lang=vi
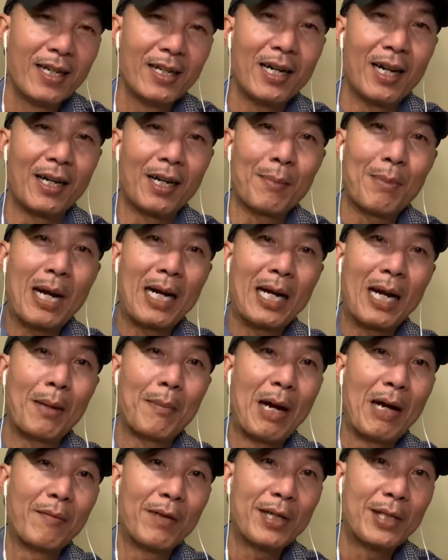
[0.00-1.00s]
là nó bắt các
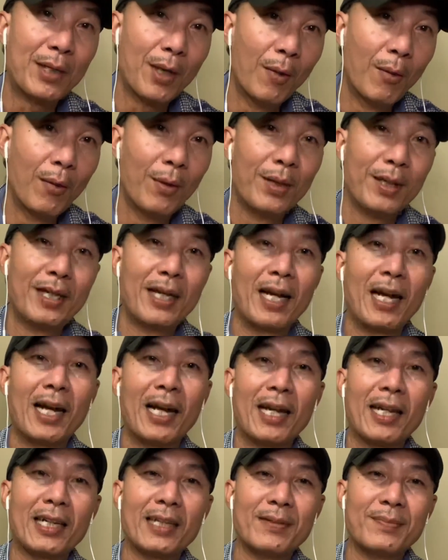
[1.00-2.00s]
bạn phải chùi ra
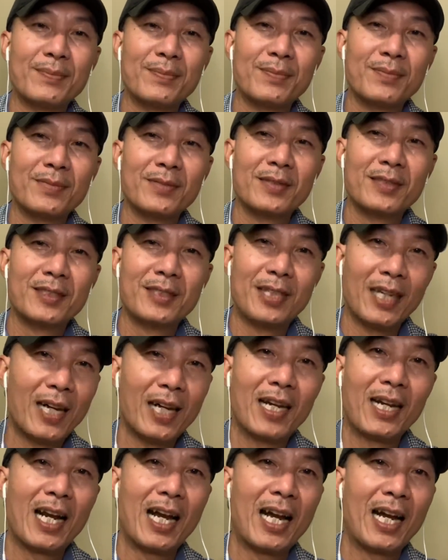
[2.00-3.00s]

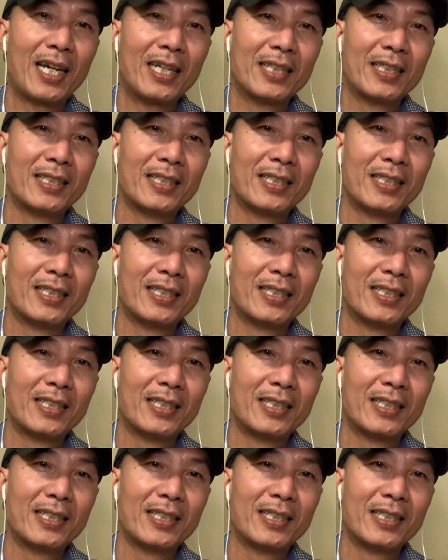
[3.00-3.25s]
sơn lại